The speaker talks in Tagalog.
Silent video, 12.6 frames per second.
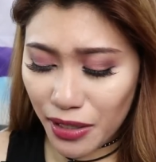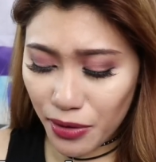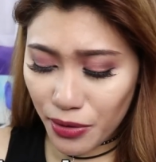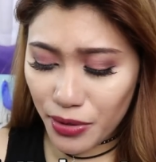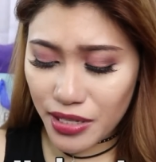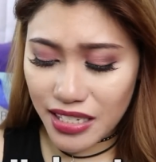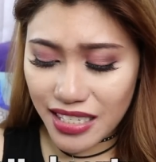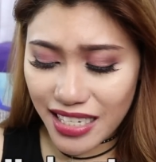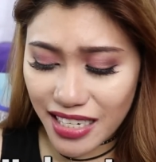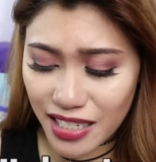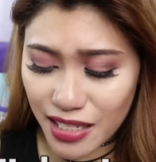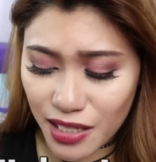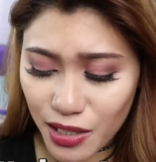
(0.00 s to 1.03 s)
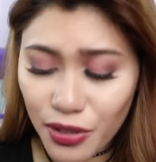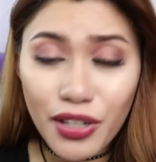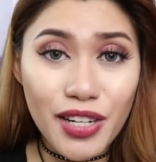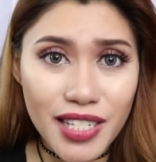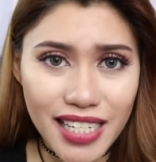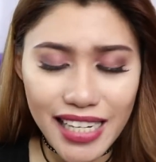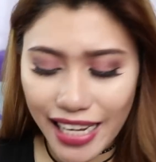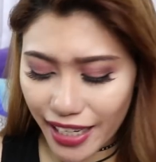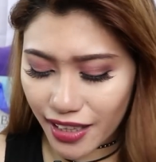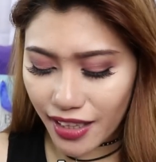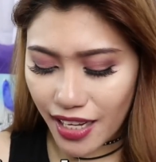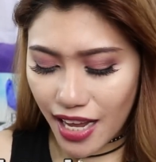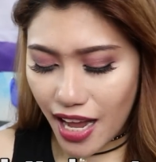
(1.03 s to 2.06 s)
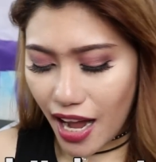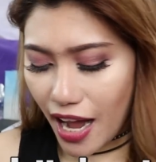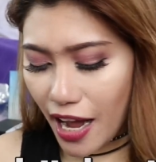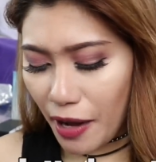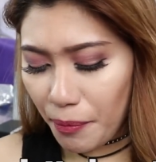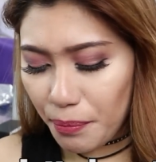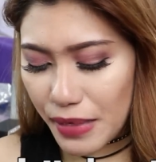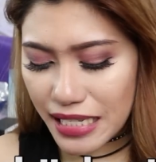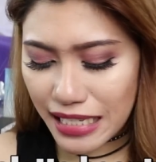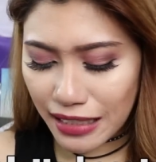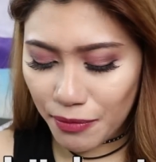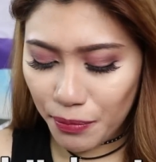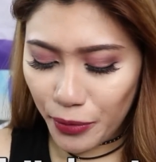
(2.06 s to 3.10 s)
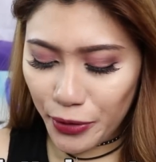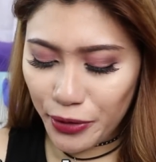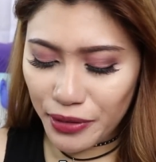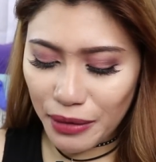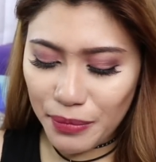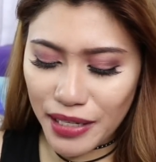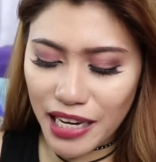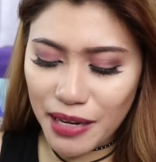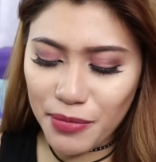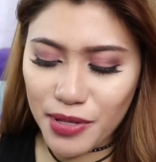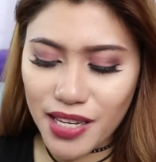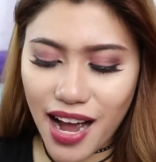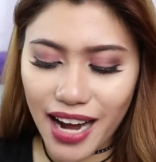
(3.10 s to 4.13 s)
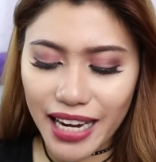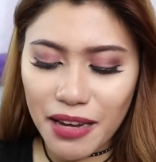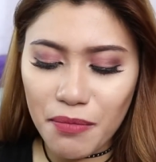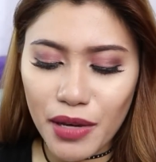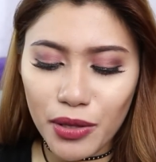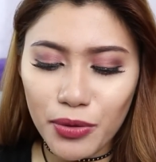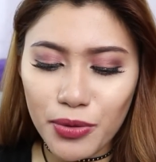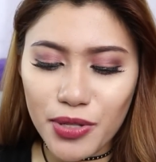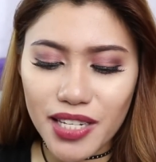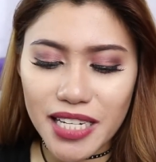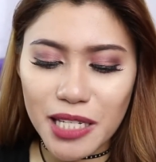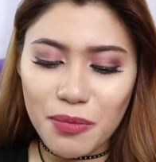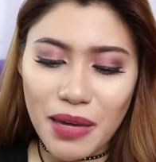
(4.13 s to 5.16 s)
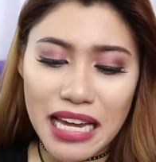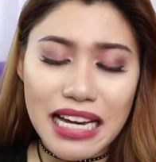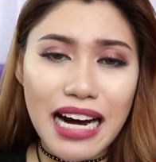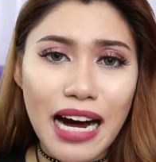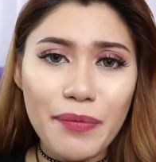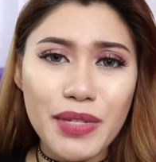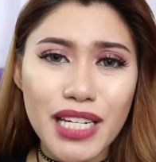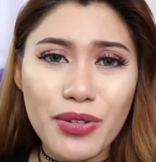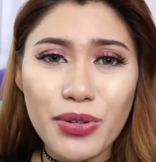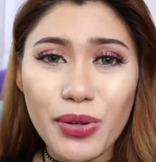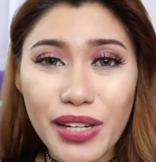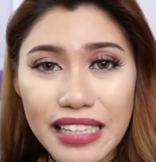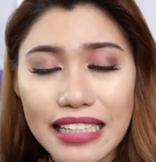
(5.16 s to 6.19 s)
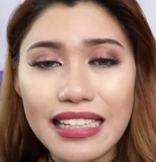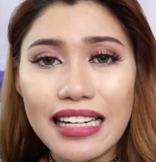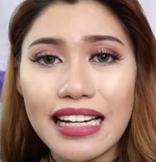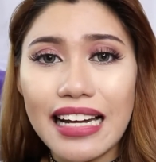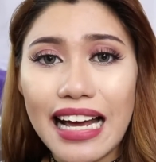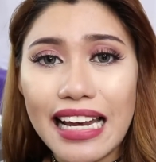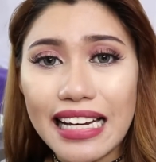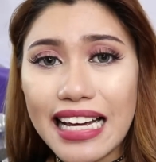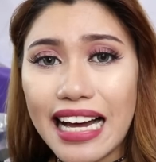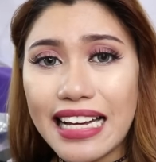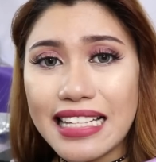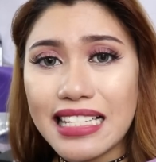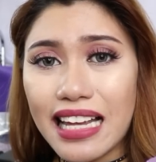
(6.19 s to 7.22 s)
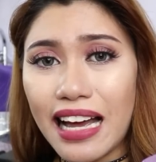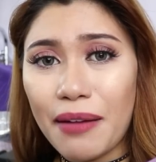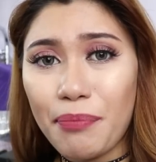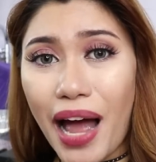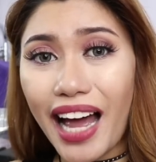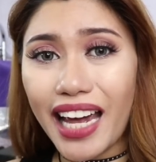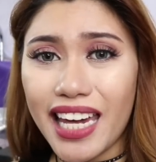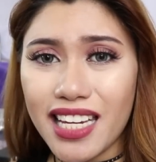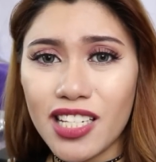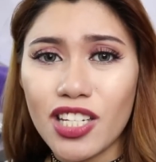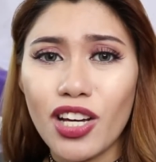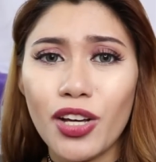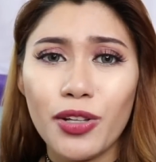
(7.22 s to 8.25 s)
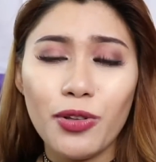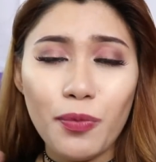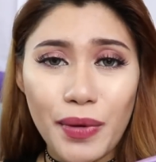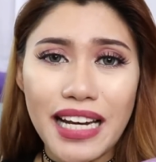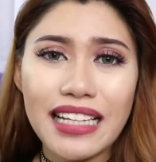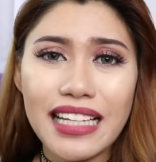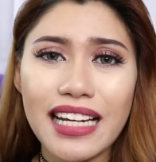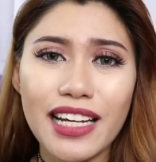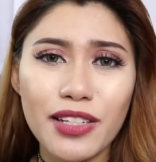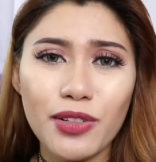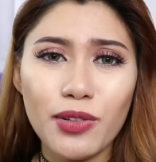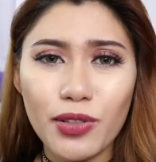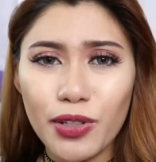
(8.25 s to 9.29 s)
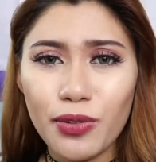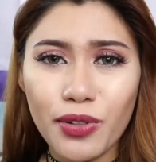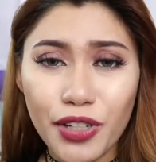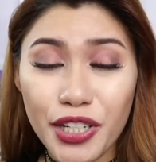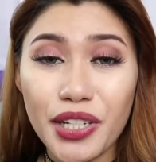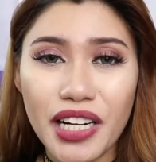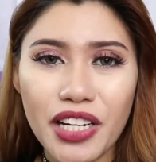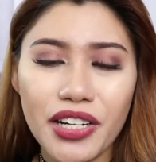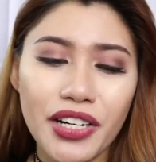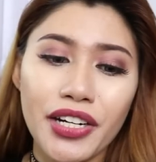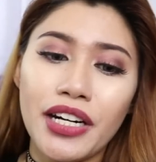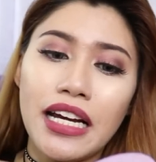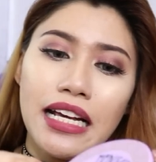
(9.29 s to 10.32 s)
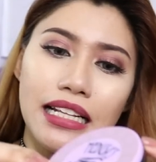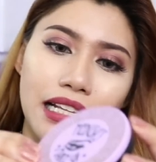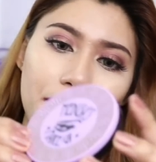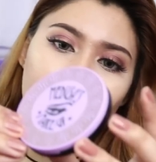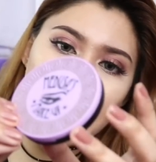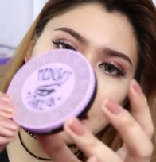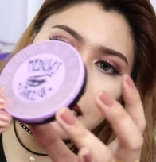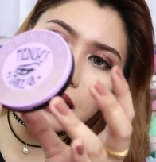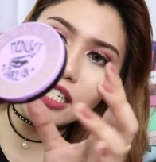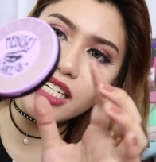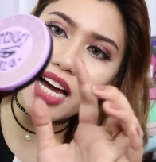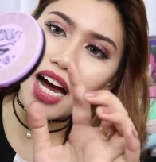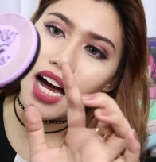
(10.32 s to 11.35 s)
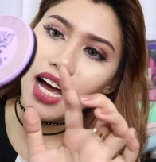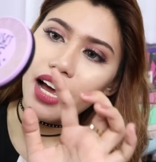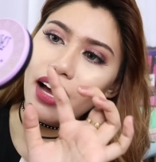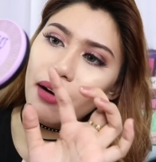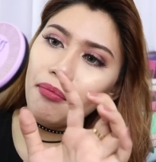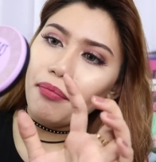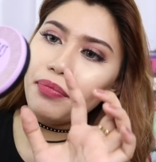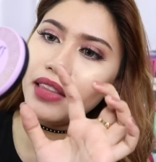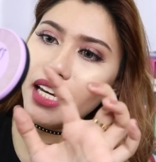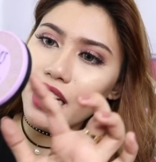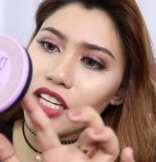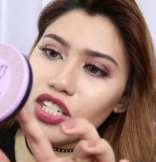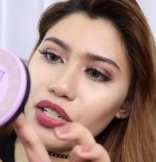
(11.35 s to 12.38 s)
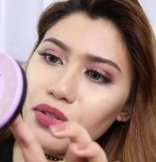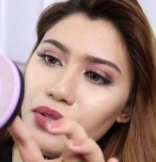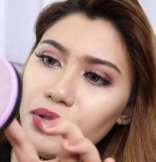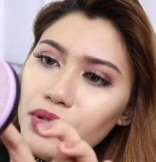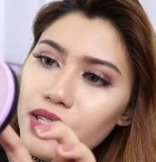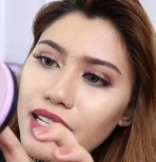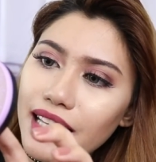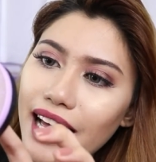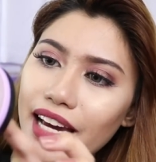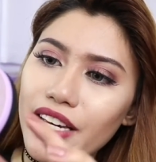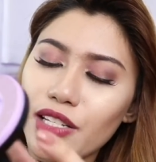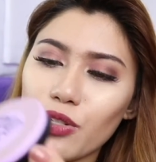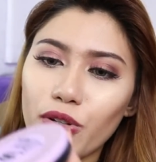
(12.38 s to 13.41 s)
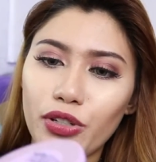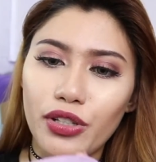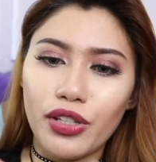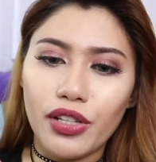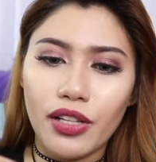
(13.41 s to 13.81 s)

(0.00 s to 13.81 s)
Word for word: hello, sis Rosalette. Um, basag po yung nabigay mo sa aking Medusa's makeup. Siguro hindi nila naalagaan sa package nung pinadala nyo yung career. Nabasag siya. Dangerous Liaison.